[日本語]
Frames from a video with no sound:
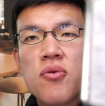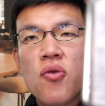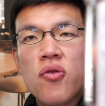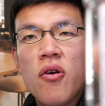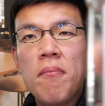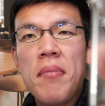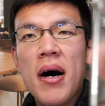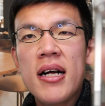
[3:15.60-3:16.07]

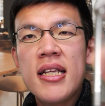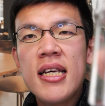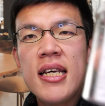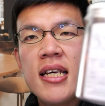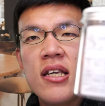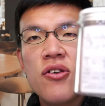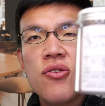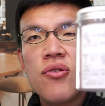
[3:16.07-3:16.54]
この
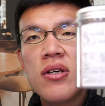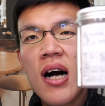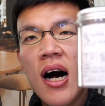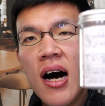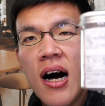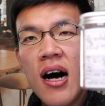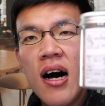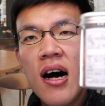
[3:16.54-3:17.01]
バニーユ
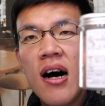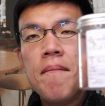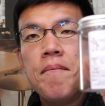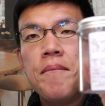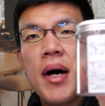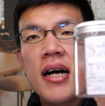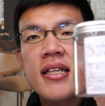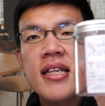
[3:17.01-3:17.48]
が
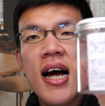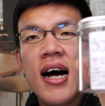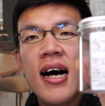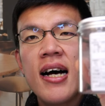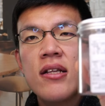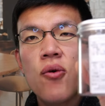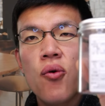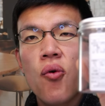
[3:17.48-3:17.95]

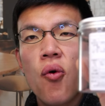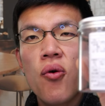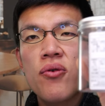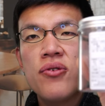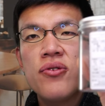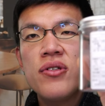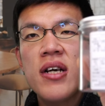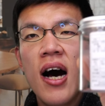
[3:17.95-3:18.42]
バターの
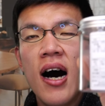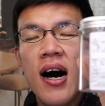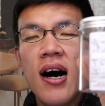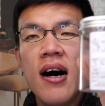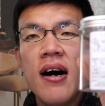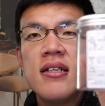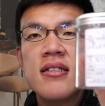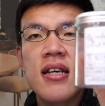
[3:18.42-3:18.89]
コクや
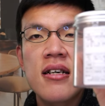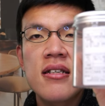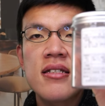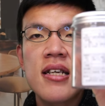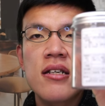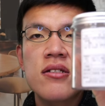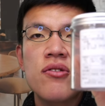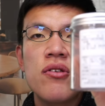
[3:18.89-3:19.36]

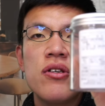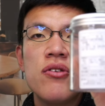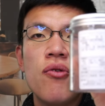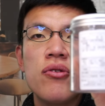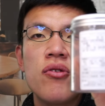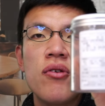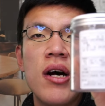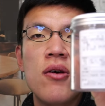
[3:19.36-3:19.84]
サクサクとい
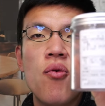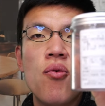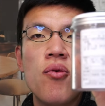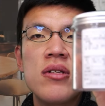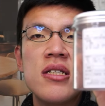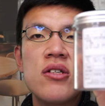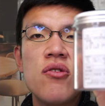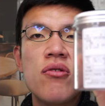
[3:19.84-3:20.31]
う音が
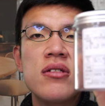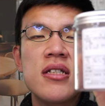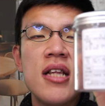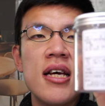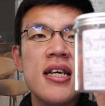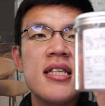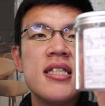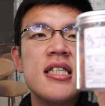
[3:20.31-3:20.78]
心地よく
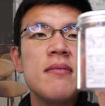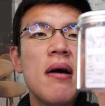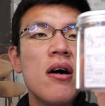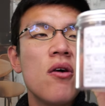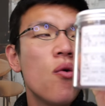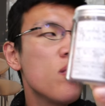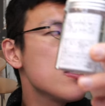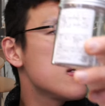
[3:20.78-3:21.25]
て一
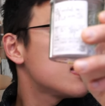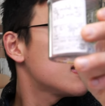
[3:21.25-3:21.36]
番美味